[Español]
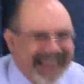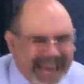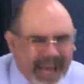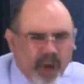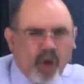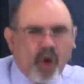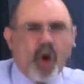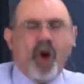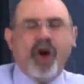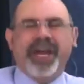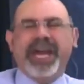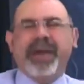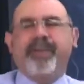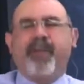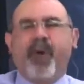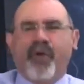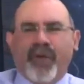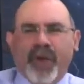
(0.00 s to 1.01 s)
rico
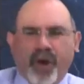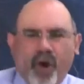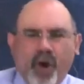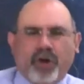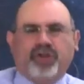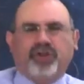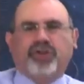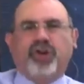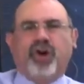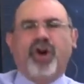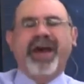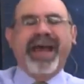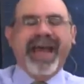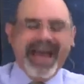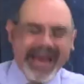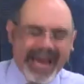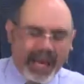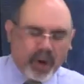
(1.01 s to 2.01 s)
y
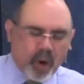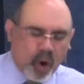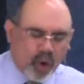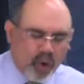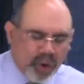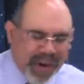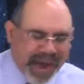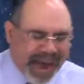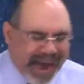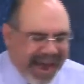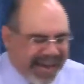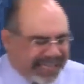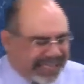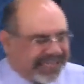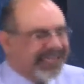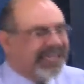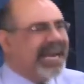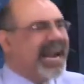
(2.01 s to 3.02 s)
poderoso y con una
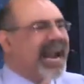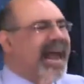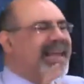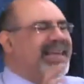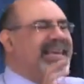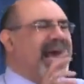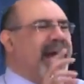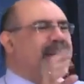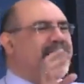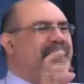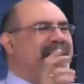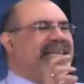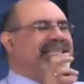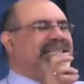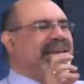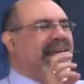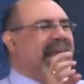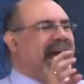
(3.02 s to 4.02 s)
extraña
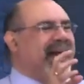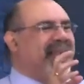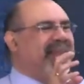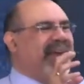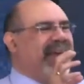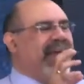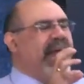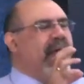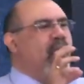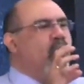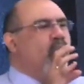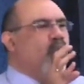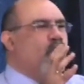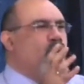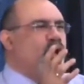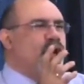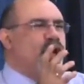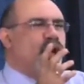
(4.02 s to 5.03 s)
mezcla de
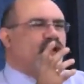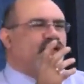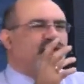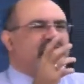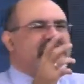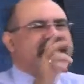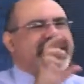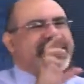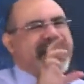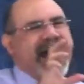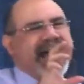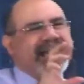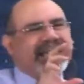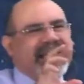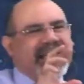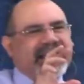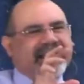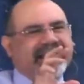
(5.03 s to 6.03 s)

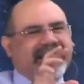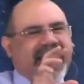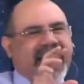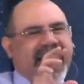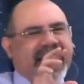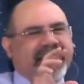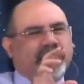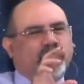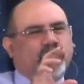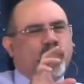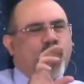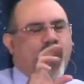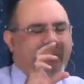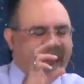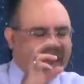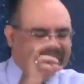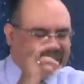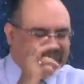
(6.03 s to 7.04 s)
curiosidad
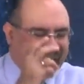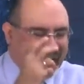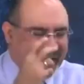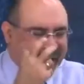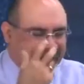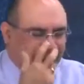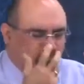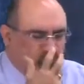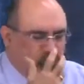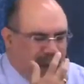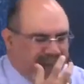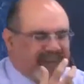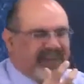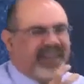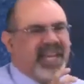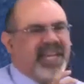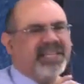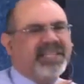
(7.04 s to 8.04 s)
intelectual,
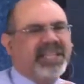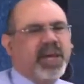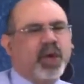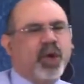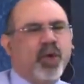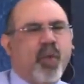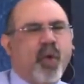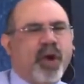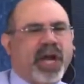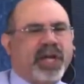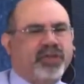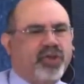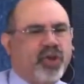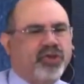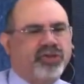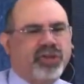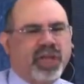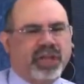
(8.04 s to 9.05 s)
talento artístico y
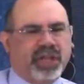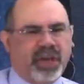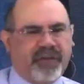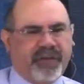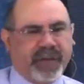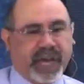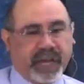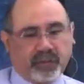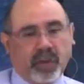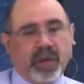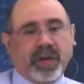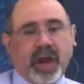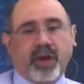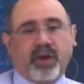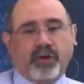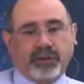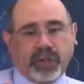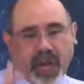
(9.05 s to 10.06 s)
vocación científica.
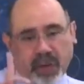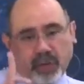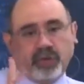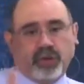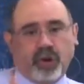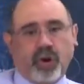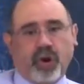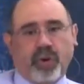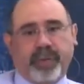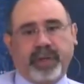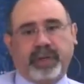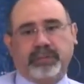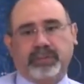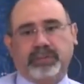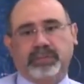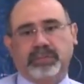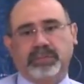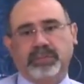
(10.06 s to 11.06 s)
Eso es raro encontrar en un solo
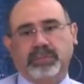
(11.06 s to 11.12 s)
hombre.